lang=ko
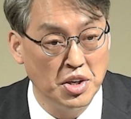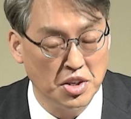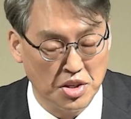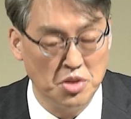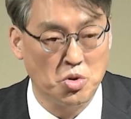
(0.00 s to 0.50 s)

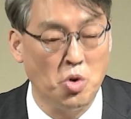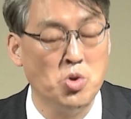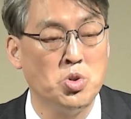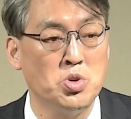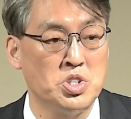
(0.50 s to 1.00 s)
그런
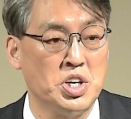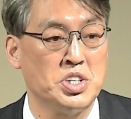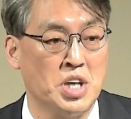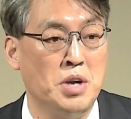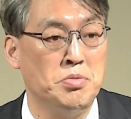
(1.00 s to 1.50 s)
공동체의
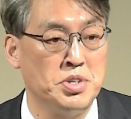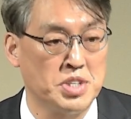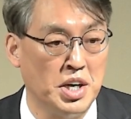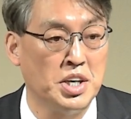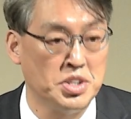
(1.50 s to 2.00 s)
삶을
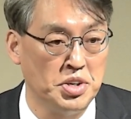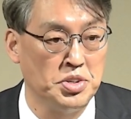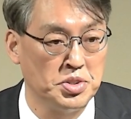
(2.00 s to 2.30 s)
살게 되는